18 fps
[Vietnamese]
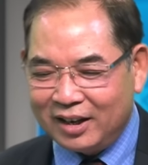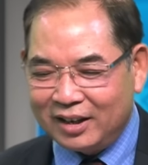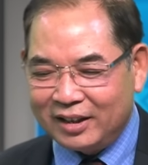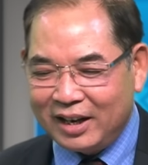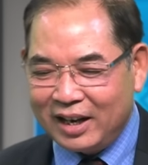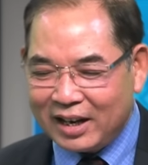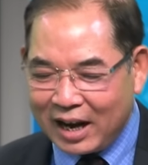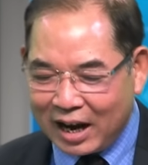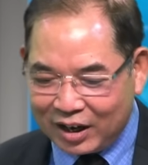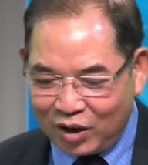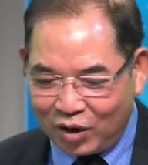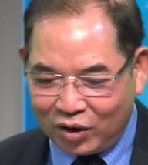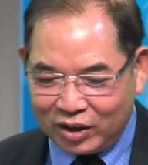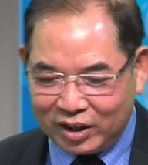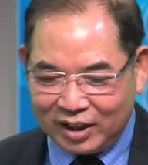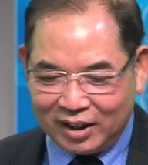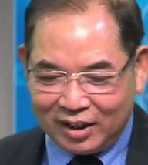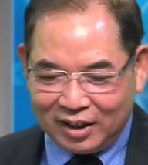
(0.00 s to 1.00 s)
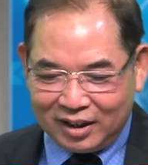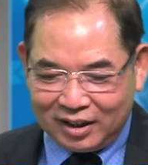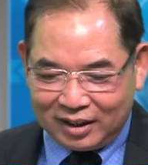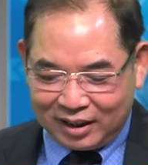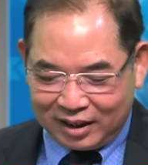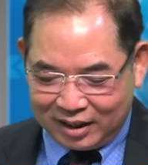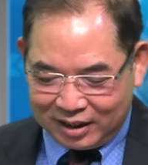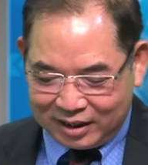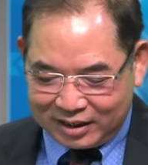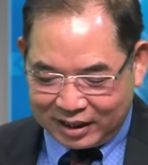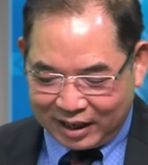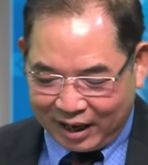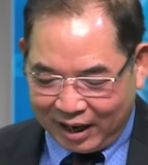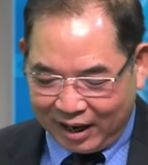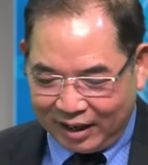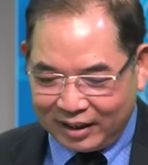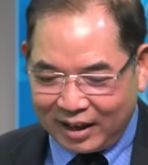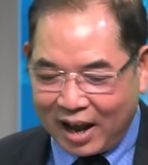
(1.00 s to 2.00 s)
đến Hà Nội thì
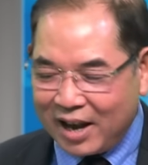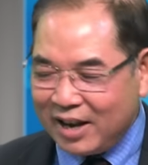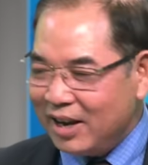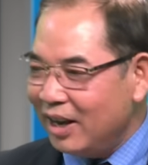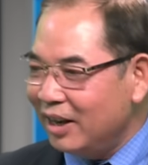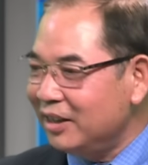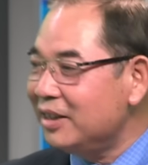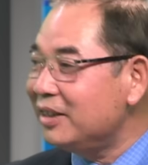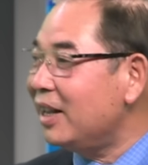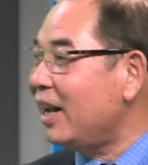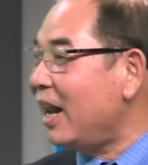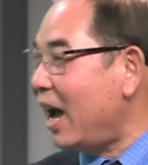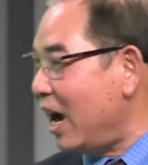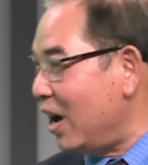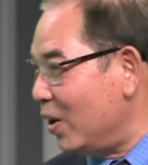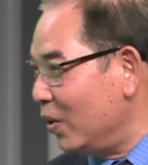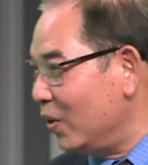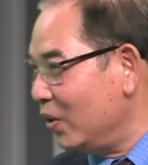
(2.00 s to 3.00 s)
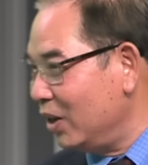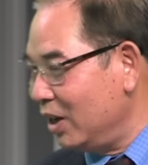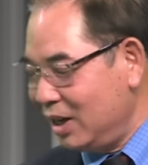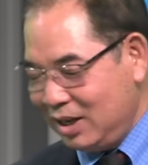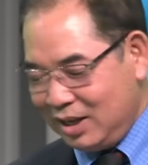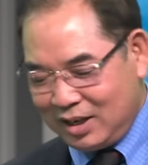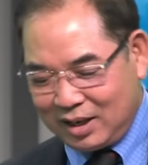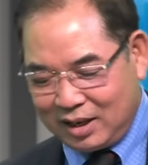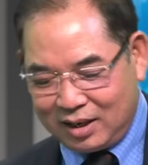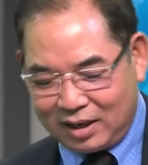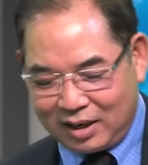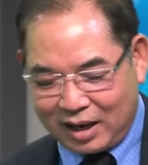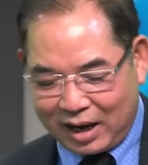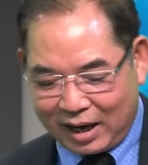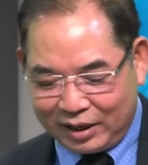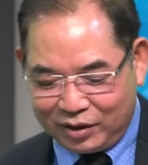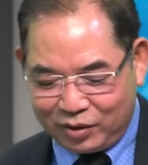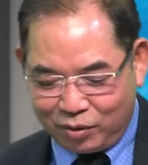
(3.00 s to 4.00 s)
sẽ thể hiện như thế nào vâng. à,
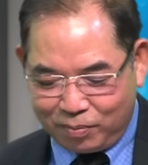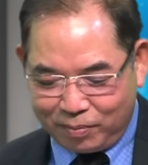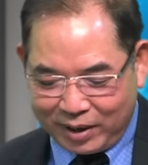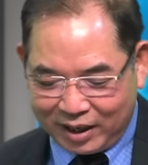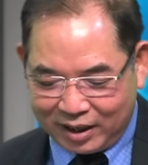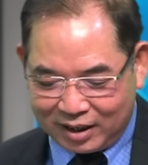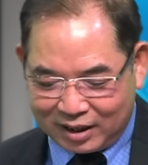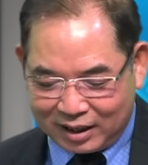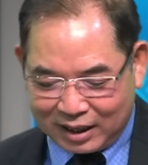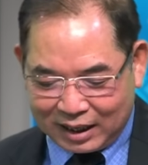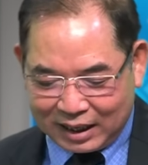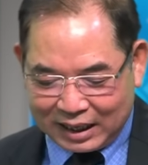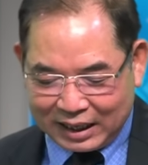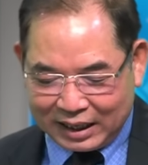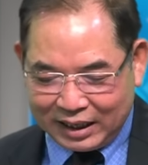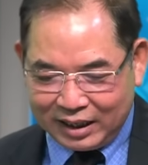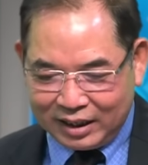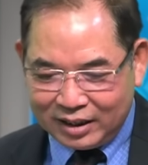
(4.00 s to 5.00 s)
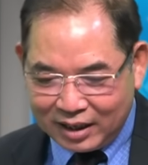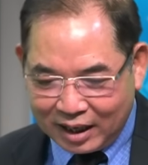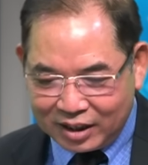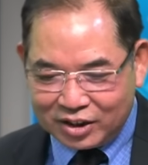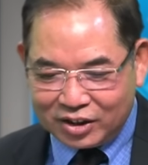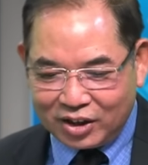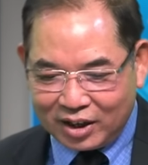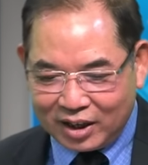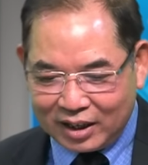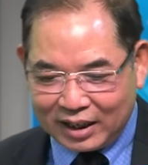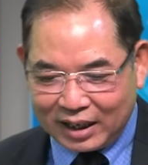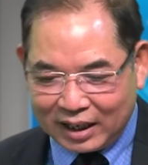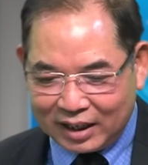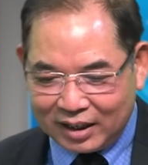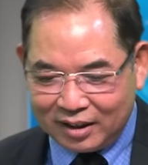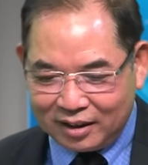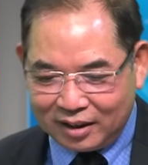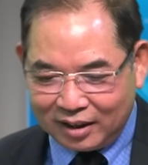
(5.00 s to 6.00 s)
anh cũng biết là ít nhất cho đến
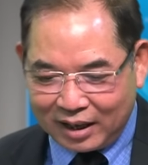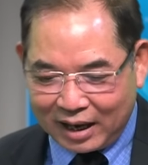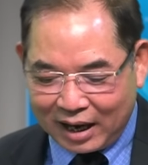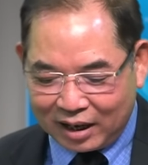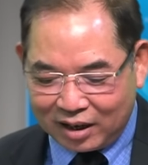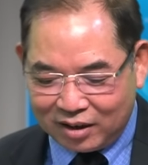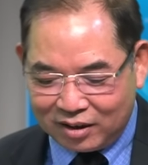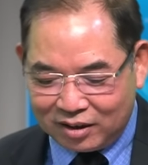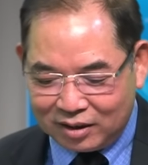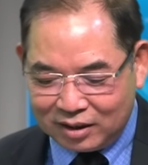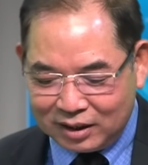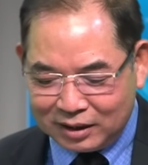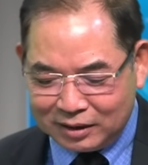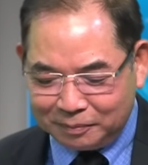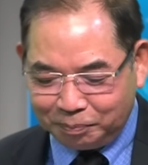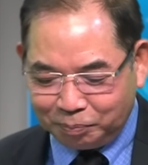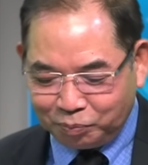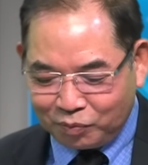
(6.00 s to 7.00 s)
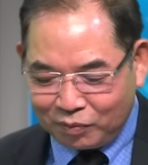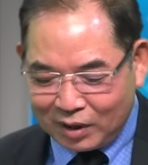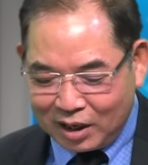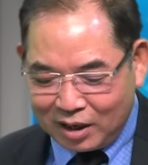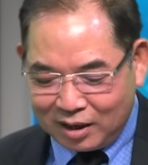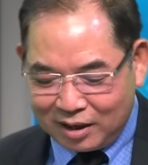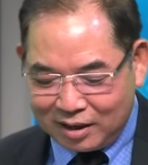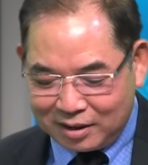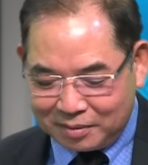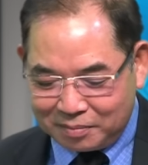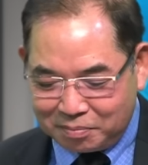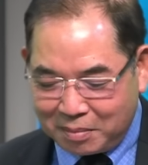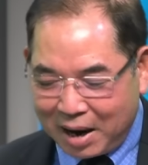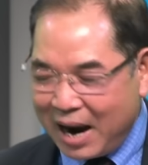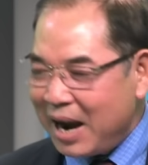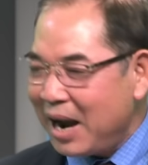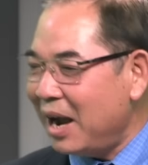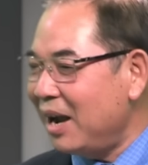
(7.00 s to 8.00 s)
nay thì đã có à,
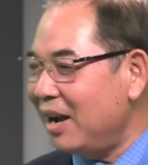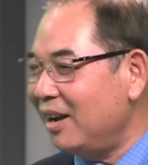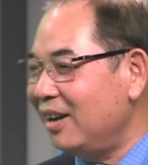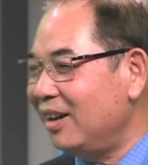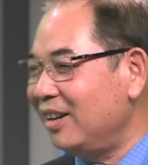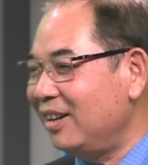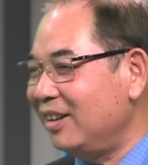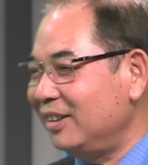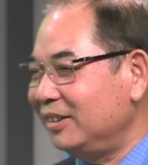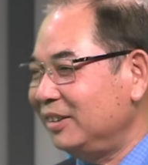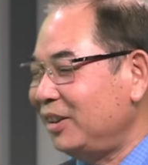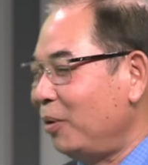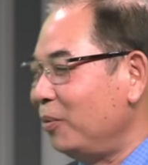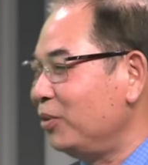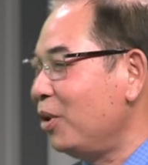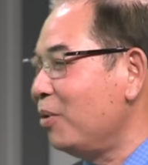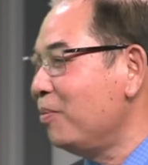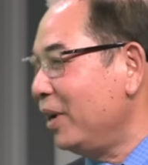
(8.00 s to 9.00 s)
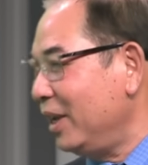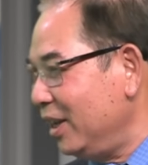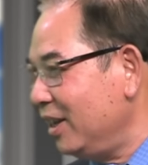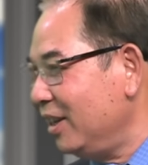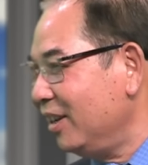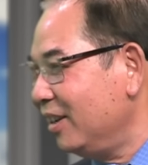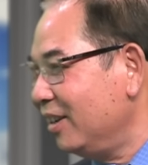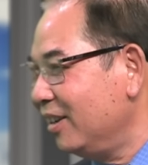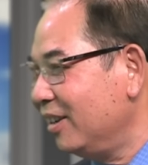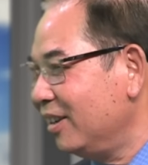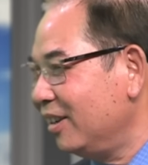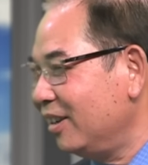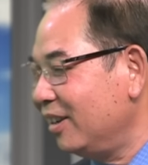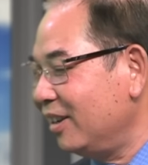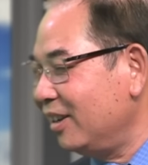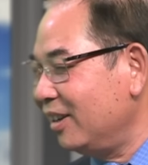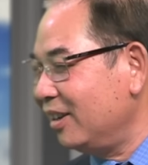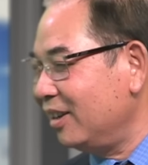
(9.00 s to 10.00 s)
ba à, tổng thống mỹ yeah.
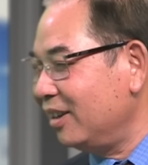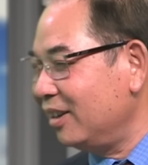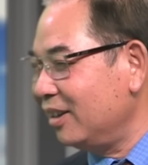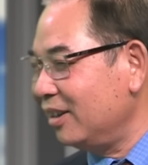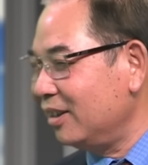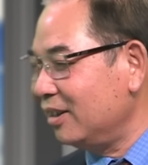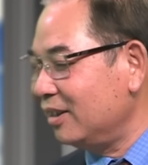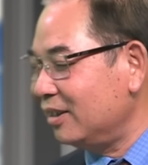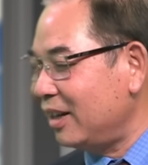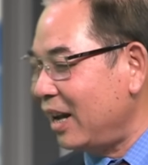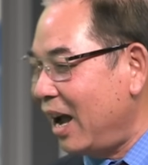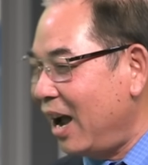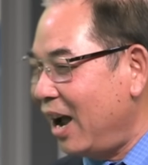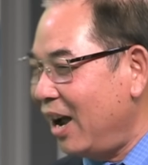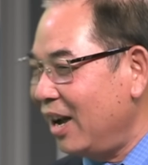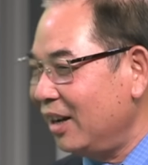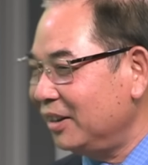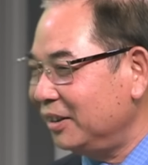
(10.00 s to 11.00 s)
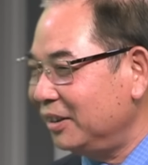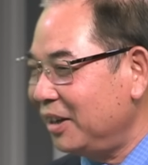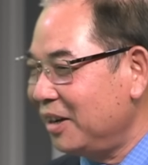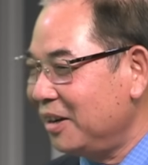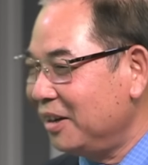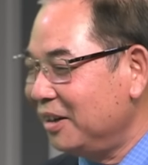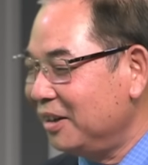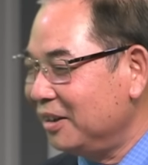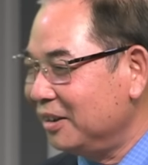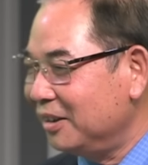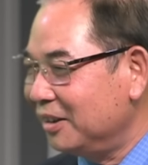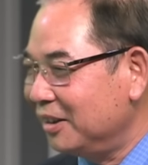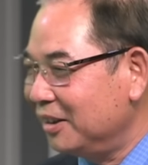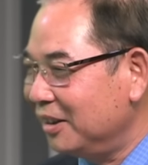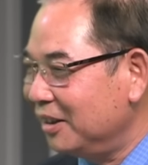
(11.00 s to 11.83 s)
Dạ. à, đã từng